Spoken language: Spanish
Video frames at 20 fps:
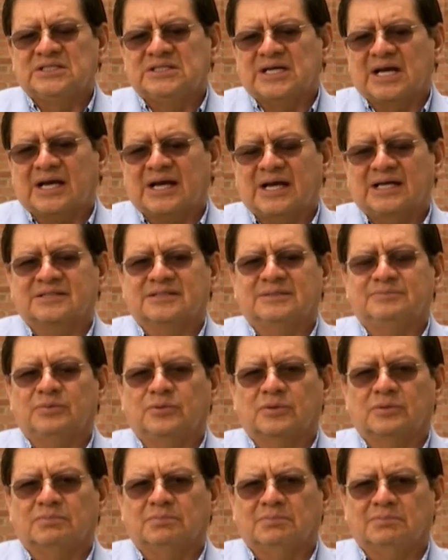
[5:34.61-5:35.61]
ya casi
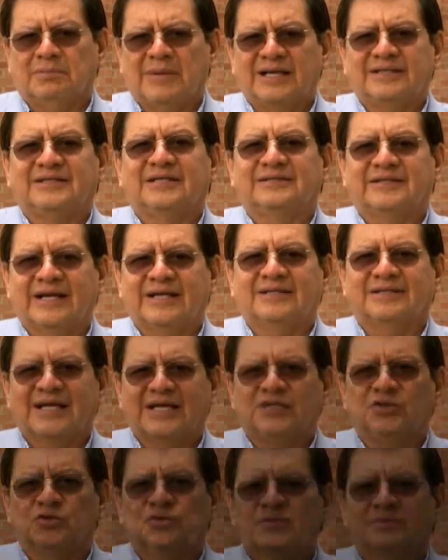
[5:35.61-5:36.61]
por más de 30
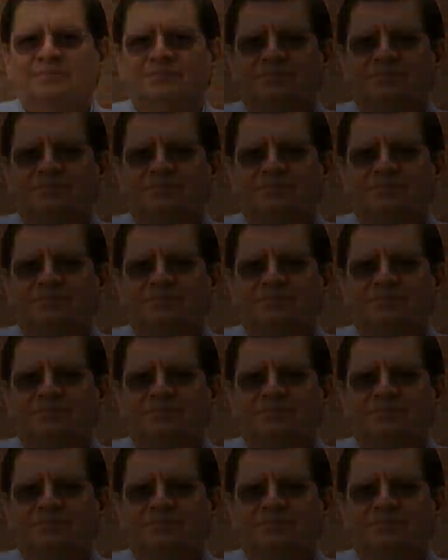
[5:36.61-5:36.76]
años.